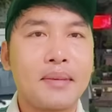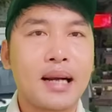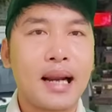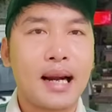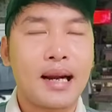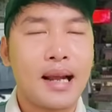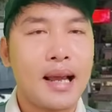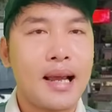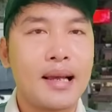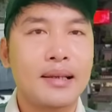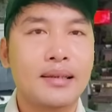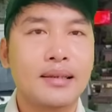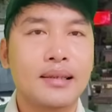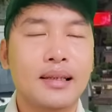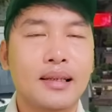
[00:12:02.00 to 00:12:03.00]
nặng nề
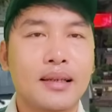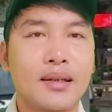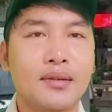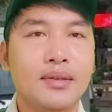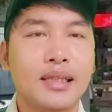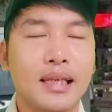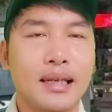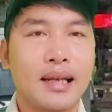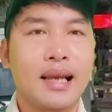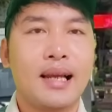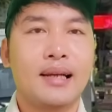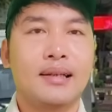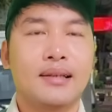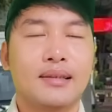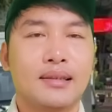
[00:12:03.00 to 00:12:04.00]
à, đối với chị Lan